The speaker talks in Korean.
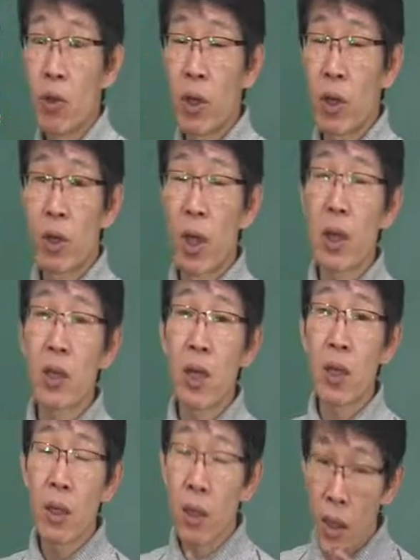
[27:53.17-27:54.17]
그러니까
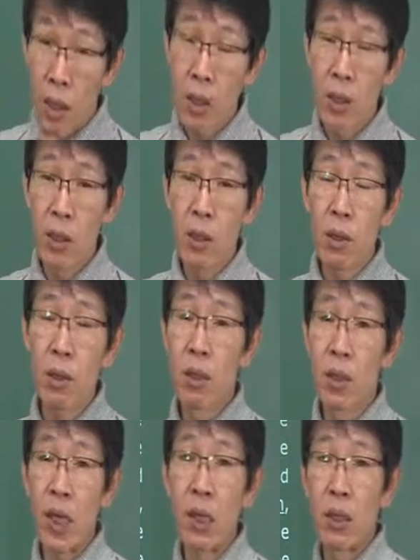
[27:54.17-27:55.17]
대장의 이제 선
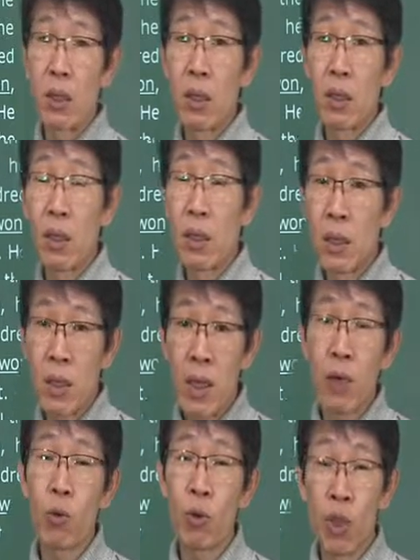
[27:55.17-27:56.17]
작전을
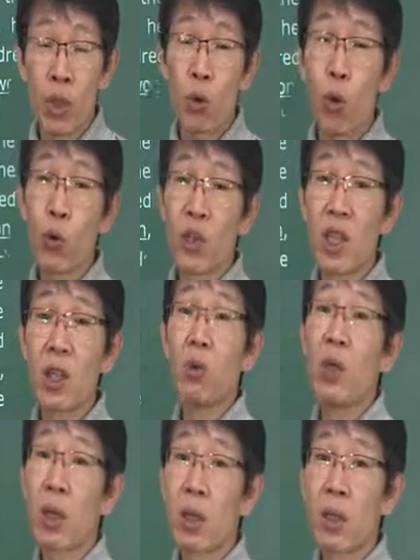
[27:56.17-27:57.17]
짜고 총
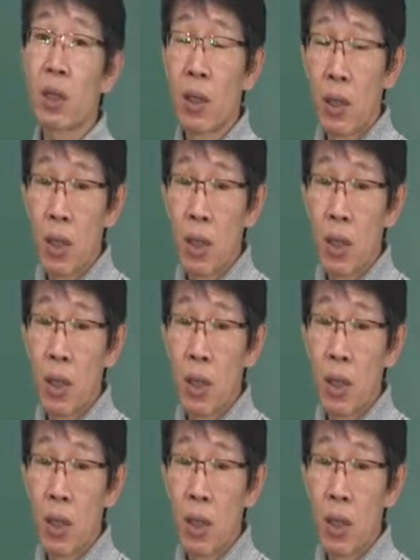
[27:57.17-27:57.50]
지휘하는